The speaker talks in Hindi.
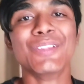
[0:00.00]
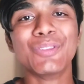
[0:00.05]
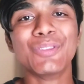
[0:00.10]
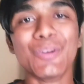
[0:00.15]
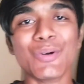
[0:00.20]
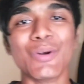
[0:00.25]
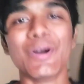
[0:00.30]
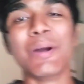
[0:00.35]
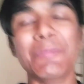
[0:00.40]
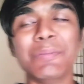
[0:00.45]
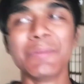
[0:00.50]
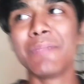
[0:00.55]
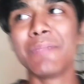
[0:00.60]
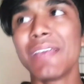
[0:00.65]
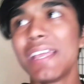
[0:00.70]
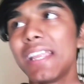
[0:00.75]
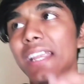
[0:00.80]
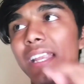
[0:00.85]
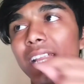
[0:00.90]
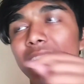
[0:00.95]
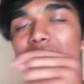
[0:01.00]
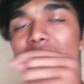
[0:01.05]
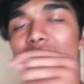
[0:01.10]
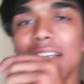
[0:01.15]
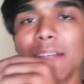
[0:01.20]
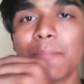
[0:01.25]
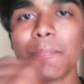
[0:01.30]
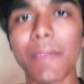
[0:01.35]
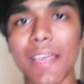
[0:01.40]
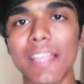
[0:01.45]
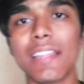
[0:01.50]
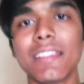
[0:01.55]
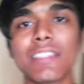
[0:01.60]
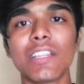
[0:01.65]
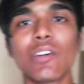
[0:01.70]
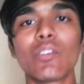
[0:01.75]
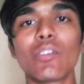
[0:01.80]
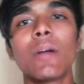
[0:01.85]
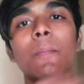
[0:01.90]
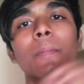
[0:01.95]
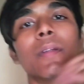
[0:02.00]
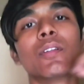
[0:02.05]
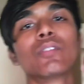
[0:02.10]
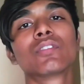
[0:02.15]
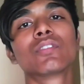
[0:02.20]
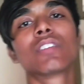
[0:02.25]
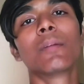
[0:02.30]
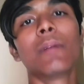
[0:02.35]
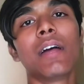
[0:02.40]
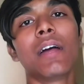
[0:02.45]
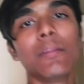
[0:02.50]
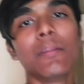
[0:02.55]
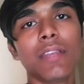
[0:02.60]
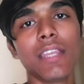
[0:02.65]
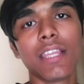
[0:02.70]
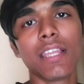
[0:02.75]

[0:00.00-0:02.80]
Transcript: तो अभी मैं पहनता हूँ कपड़े उसके बाद मैं